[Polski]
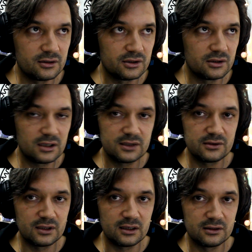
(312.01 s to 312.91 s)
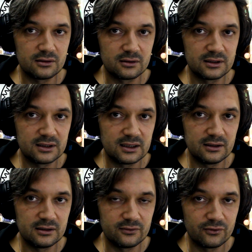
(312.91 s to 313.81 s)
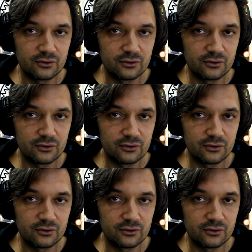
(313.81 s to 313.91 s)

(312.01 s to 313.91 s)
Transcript: że racjonale to generalnie w